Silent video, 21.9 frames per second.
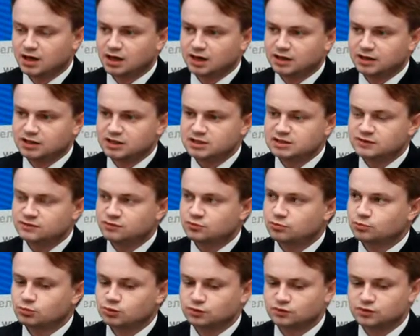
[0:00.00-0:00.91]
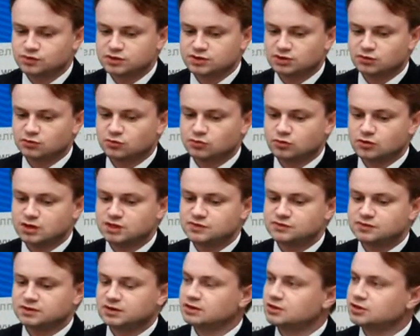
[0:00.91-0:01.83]
э, если в нем будут высоко
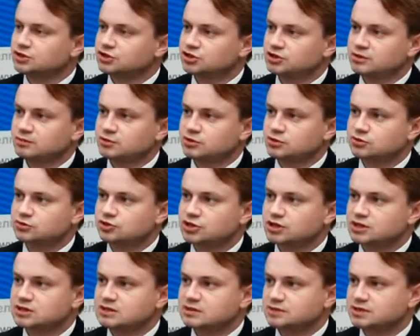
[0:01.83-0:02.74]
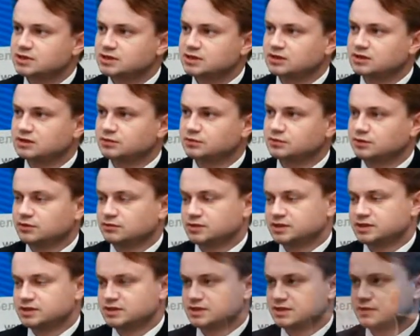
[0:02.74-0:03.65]
развиты отношения между частным сектором и
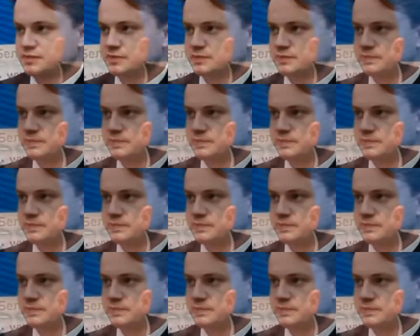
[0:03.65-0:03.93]
властями?